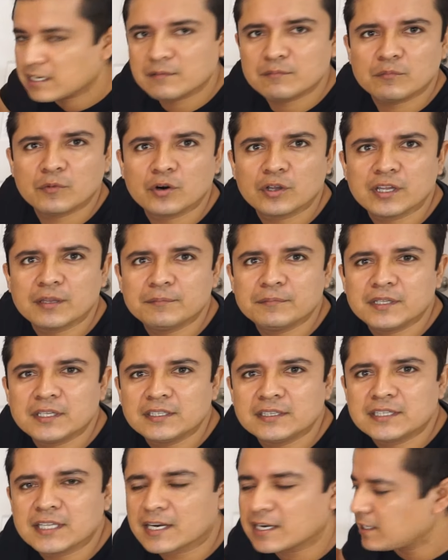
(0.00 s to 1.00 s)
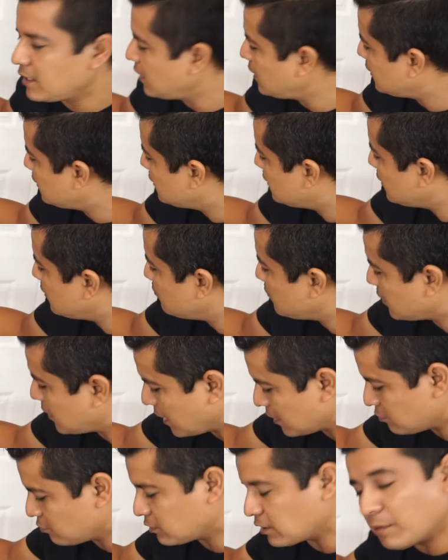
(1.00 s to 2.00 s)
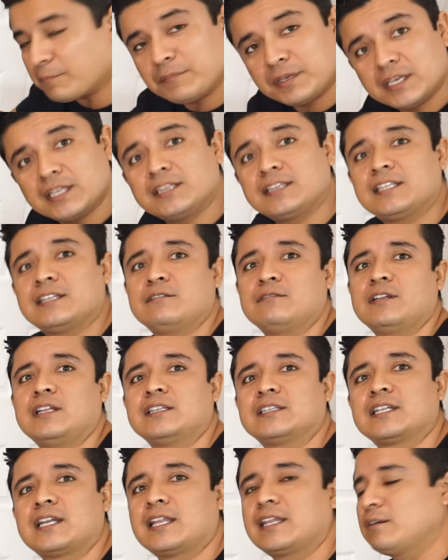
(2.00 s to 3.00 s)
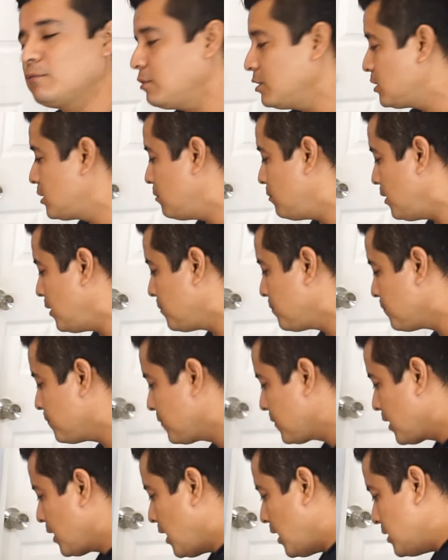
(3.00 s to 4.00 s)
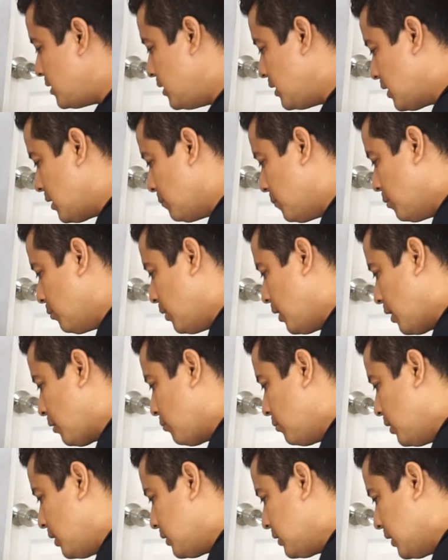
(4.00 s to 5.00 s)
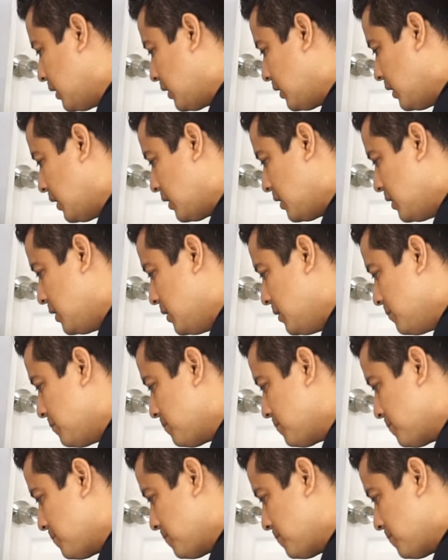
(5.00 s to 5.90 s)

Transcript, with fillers: el modem de internet en mi caso también tiene una entrada USB así que me voy a conectar de aquí